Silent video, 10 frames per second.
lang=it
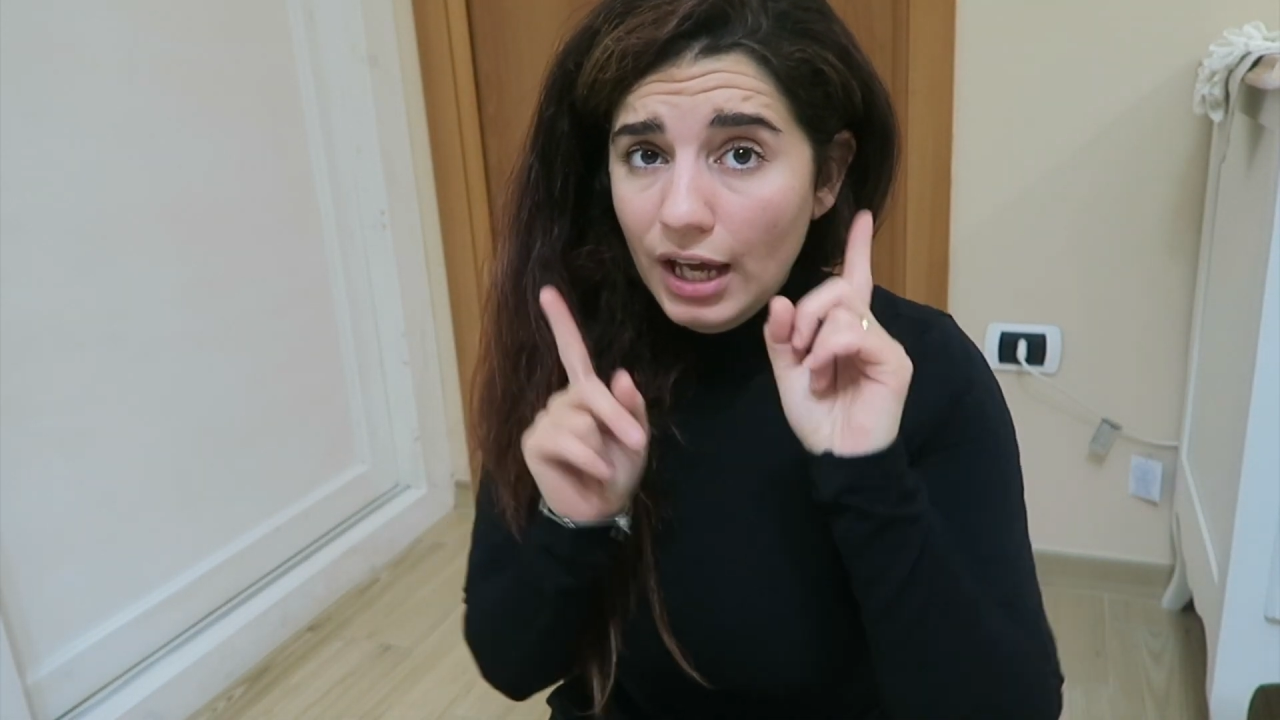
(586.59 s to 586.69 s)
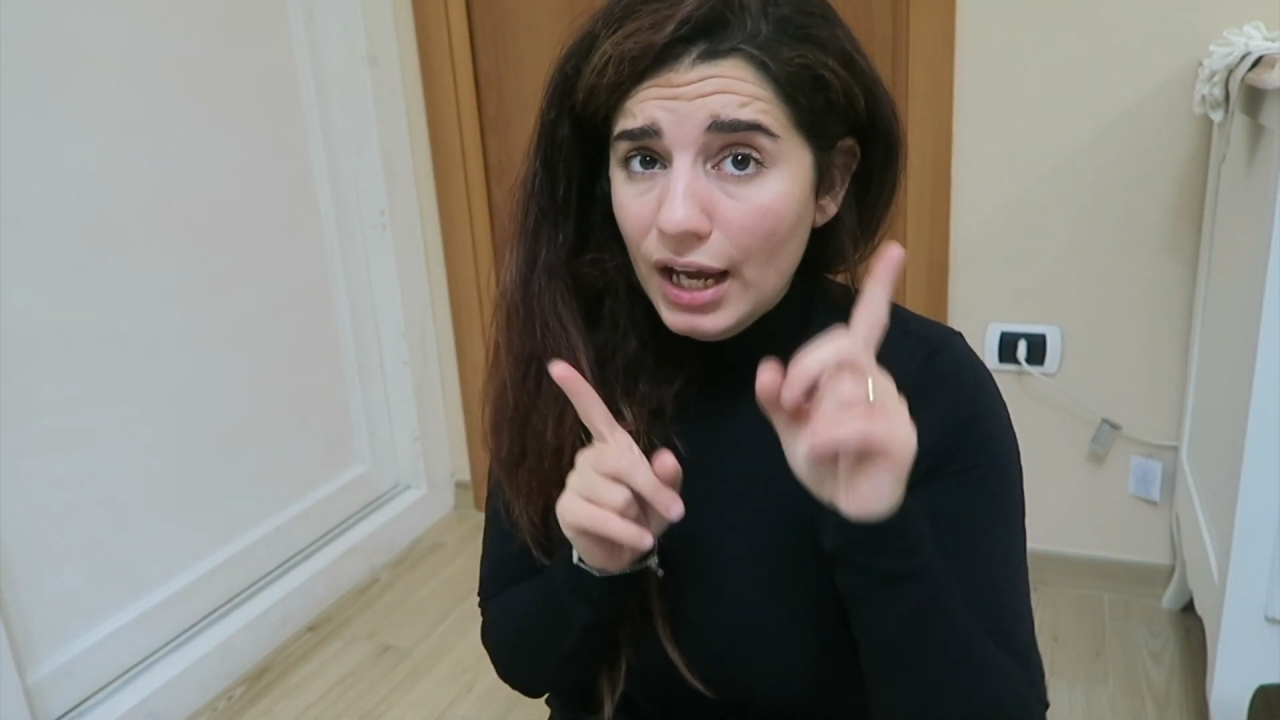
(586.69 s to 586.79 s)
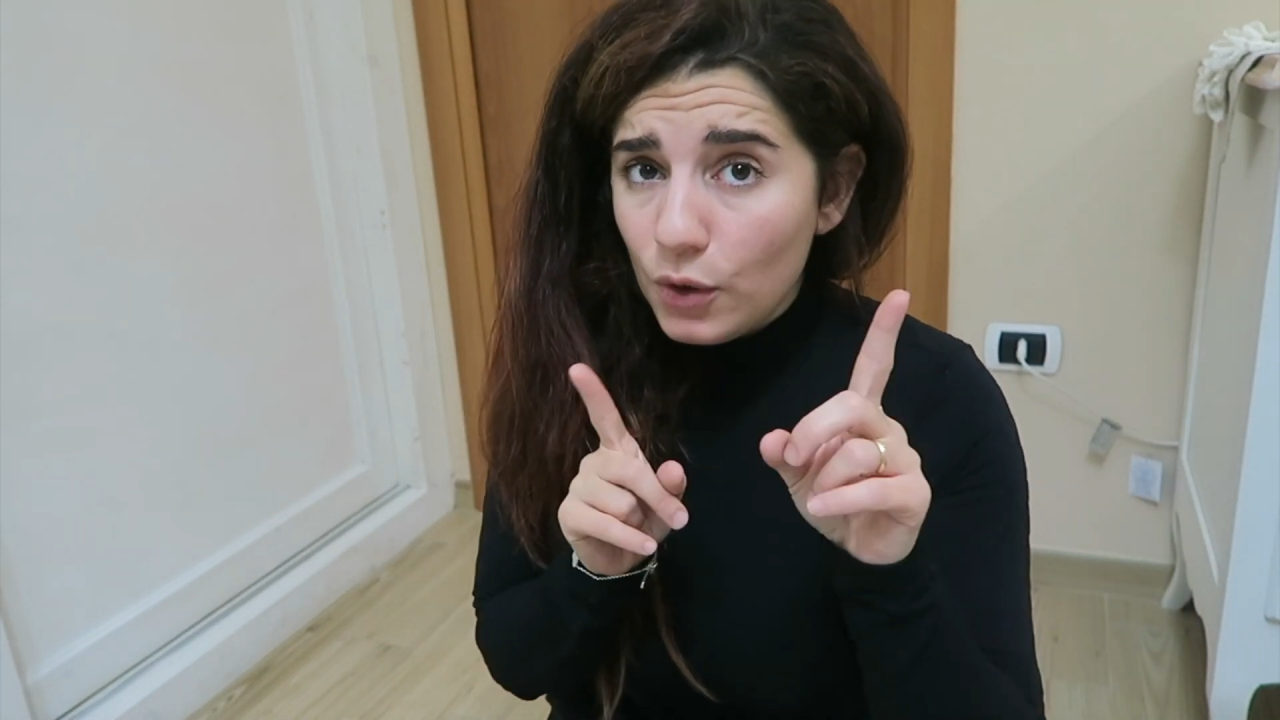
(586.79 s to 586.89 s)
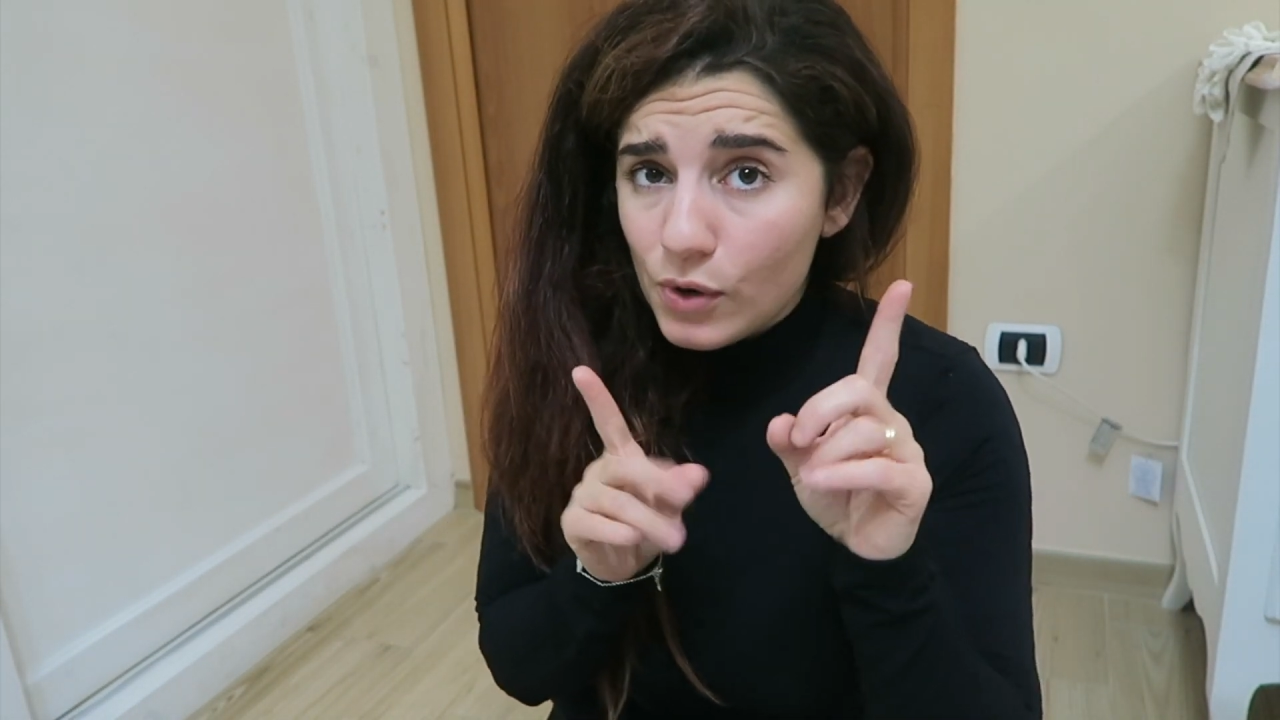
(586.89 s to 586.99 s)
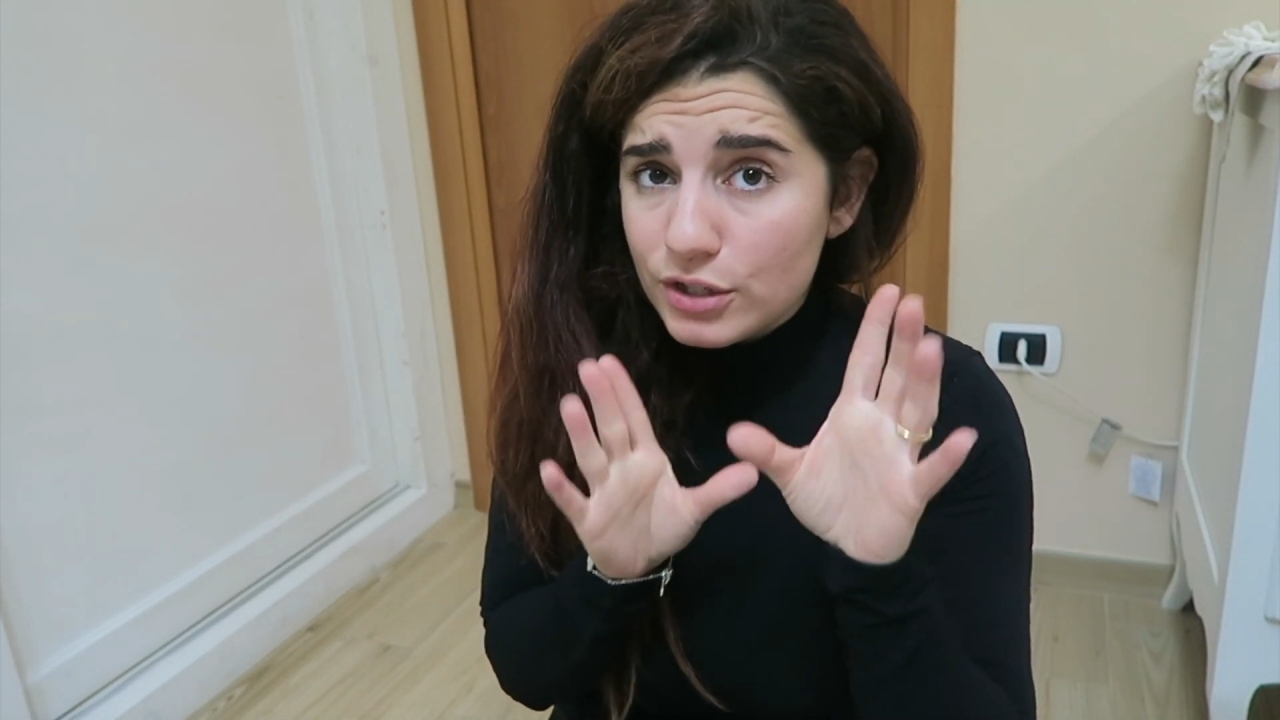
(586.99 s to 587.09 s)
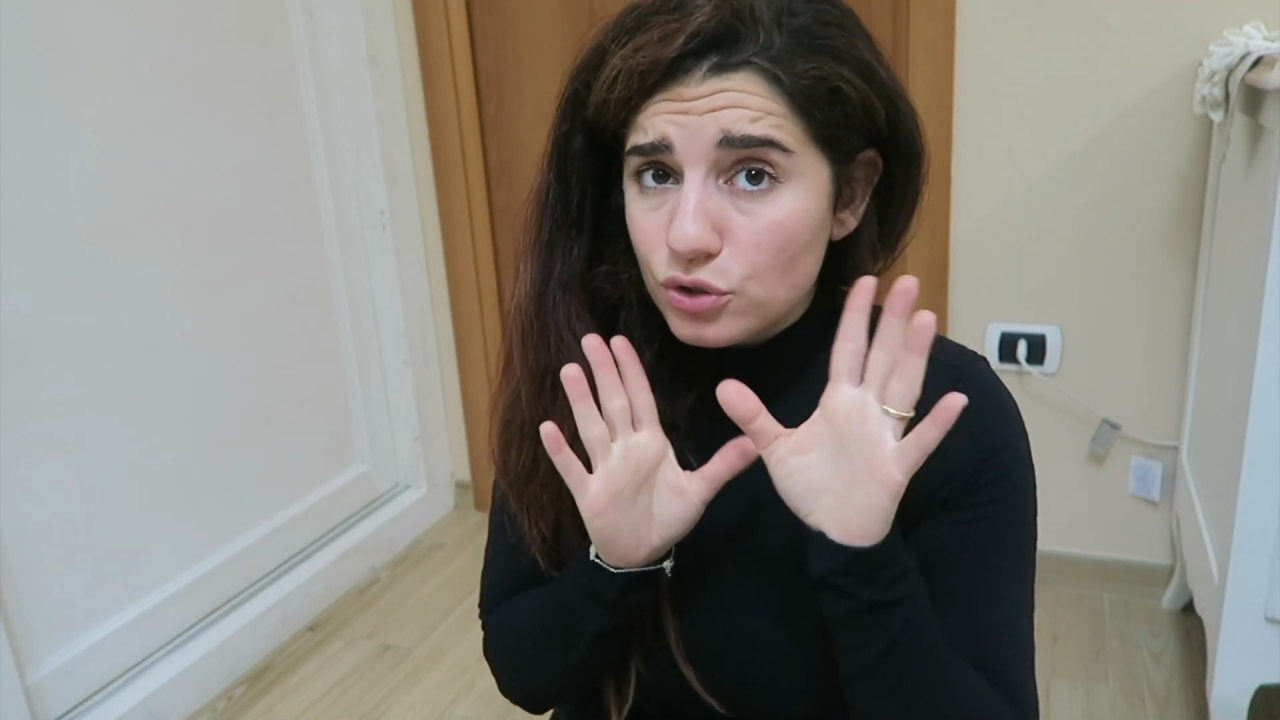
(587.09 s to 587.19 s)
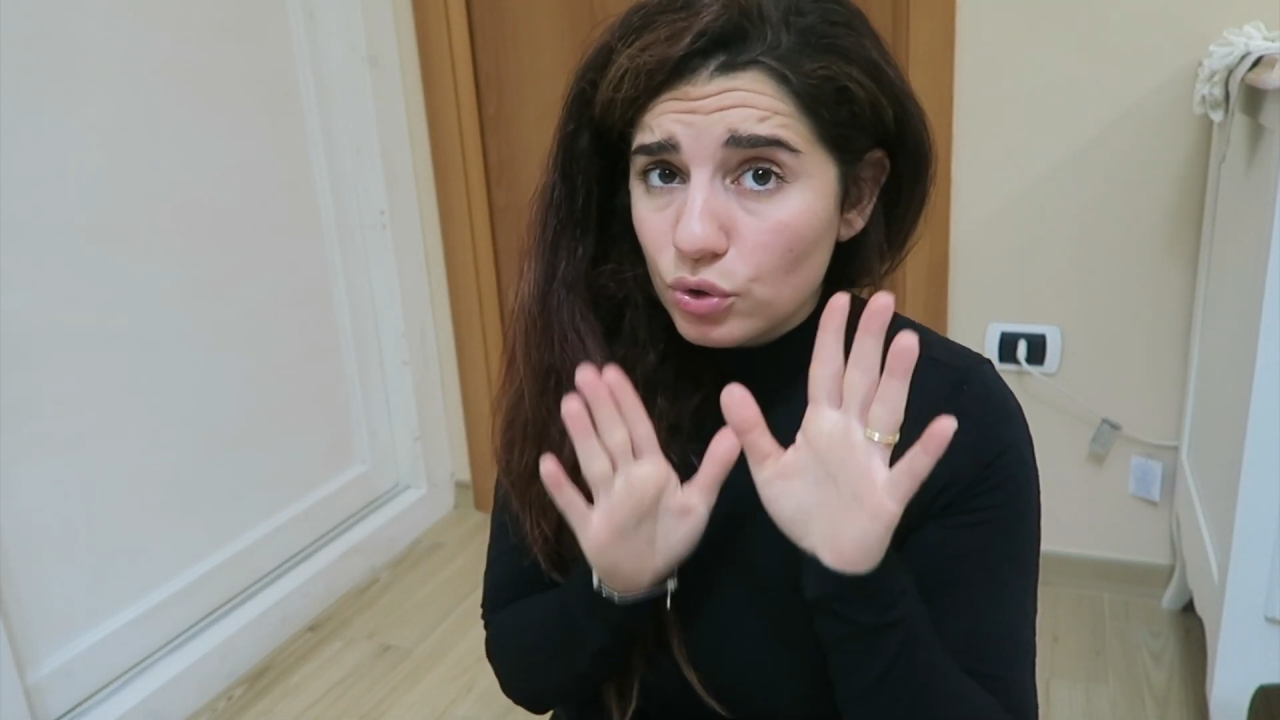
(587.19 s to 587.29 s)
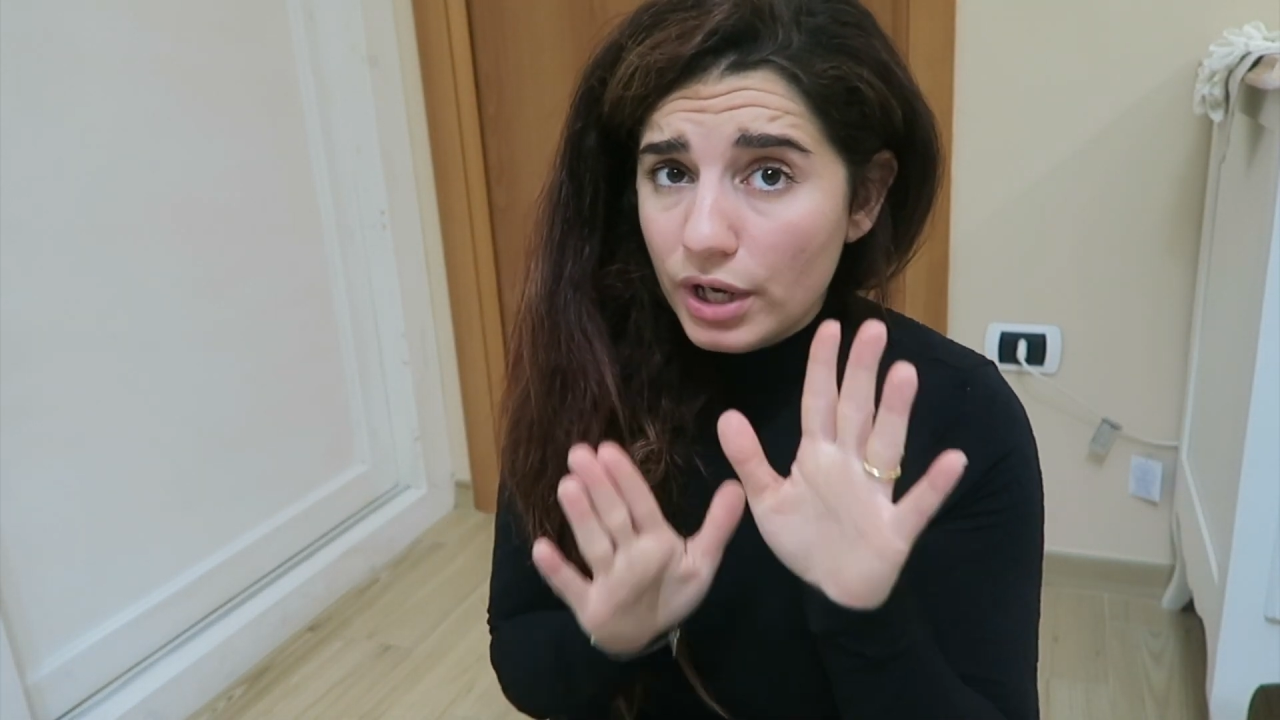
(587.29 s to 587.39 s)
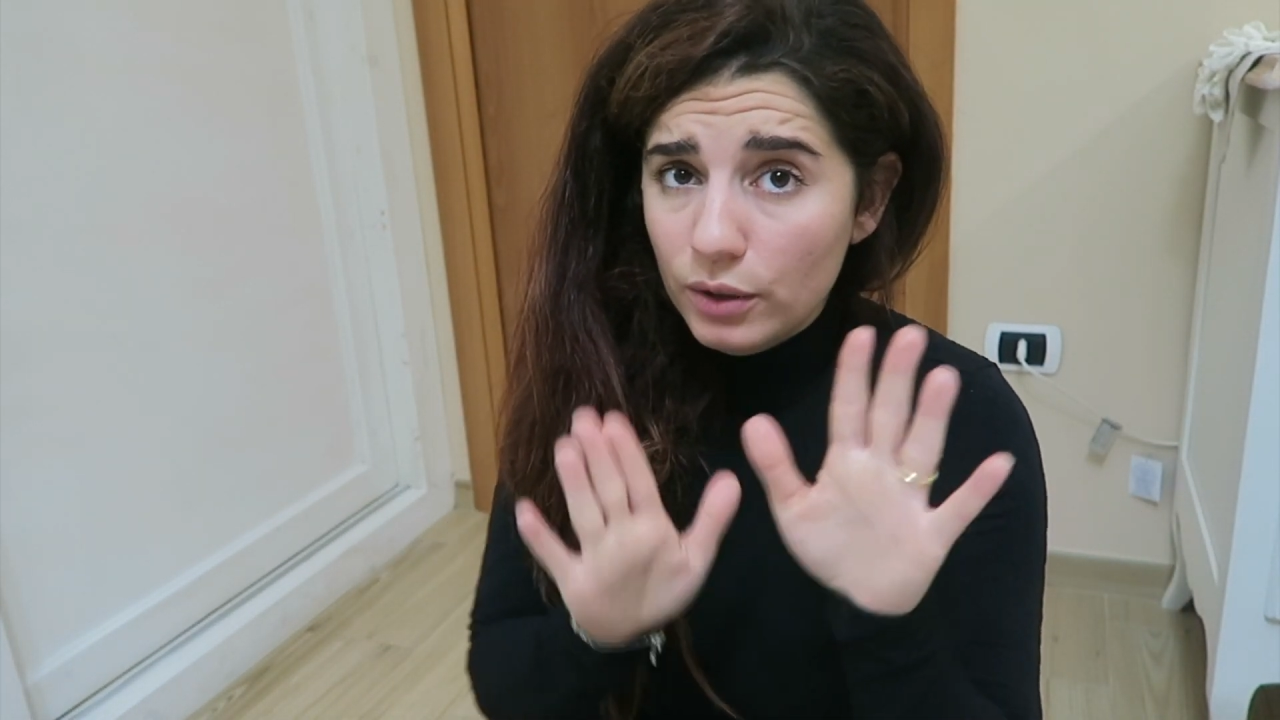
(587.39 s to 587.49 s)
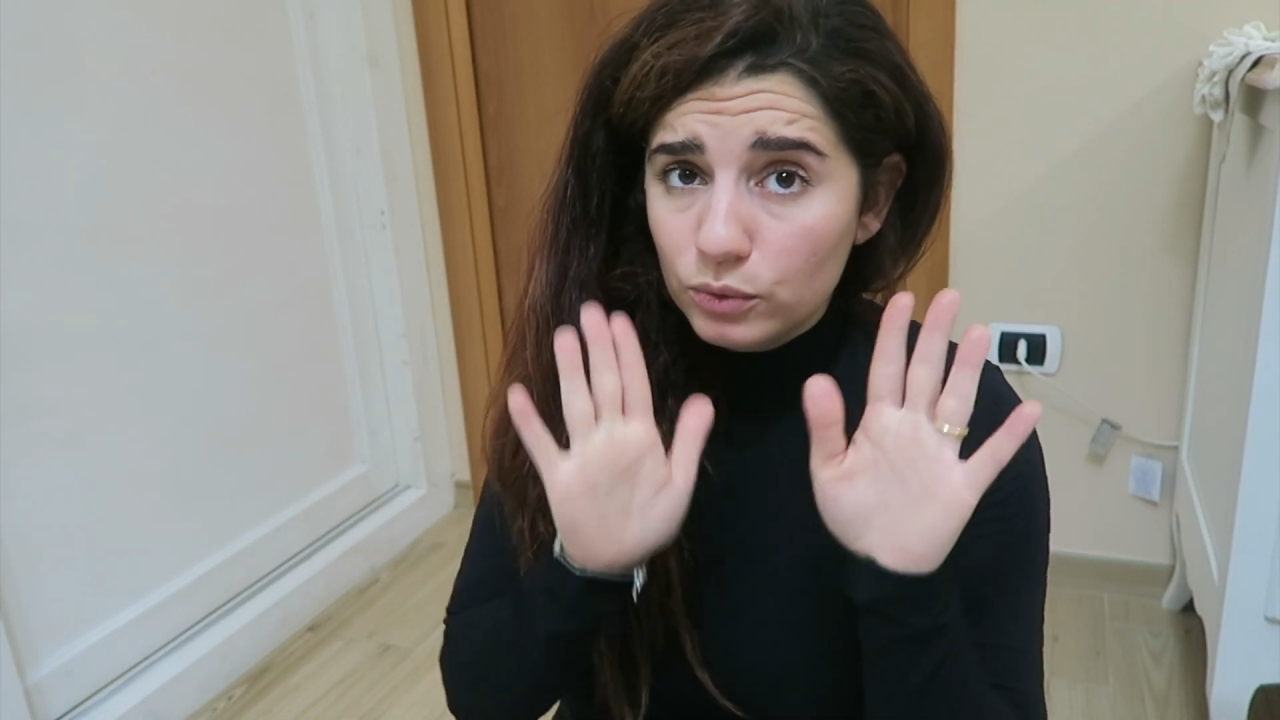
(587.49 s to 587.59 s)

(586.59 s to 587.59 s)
E questo